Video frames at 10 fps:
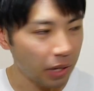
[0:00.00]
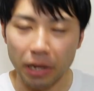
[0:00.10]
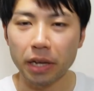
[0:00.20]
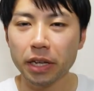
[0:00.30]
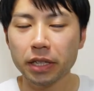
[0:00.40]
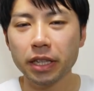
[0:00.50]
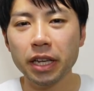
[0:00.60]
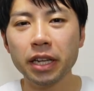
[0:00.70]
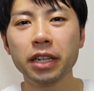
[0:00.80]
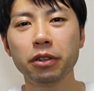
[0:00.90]
はい。
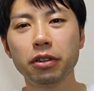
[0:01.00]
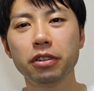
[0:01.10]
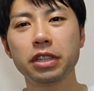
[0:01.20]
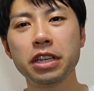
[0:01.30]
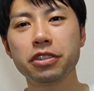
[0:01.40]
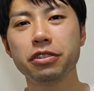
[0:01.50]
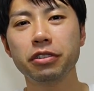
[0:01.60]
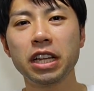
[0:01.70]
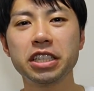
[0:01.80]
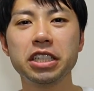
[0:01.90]
で、エラの店主、ゆ
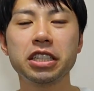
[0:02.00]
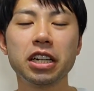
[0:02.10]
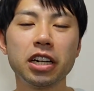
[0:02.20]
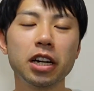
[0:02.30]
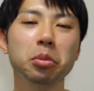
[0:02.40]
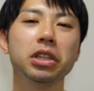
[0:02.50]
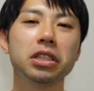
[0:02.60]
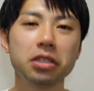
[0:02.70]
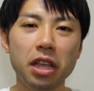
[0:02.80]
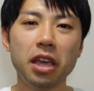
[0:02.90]
たちんさんからもで
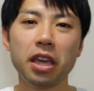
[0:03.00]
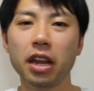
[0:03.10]
すね、